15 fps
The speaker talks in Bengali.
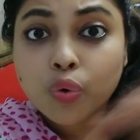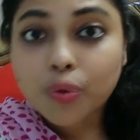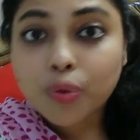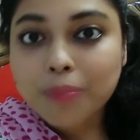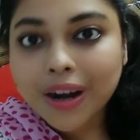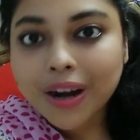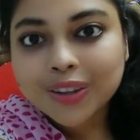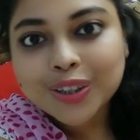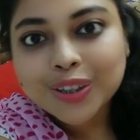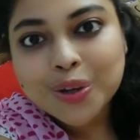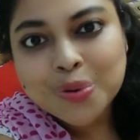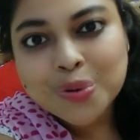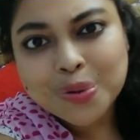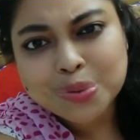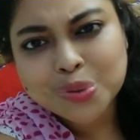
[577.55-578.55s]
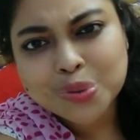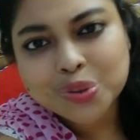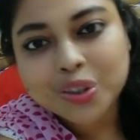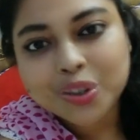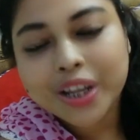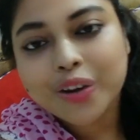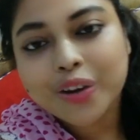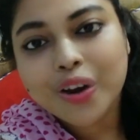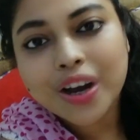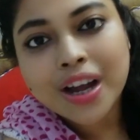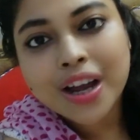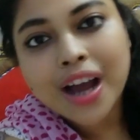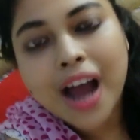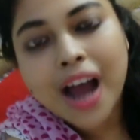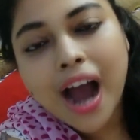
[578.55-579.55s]
খুব ভালো থেকো খুব সুস্থ থেকো
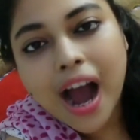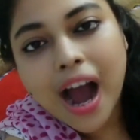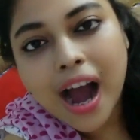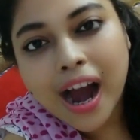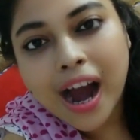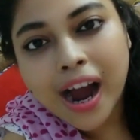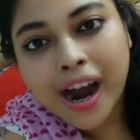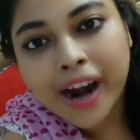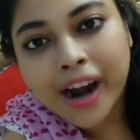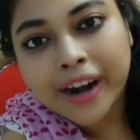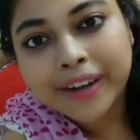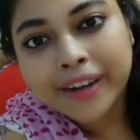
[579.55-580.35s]
আর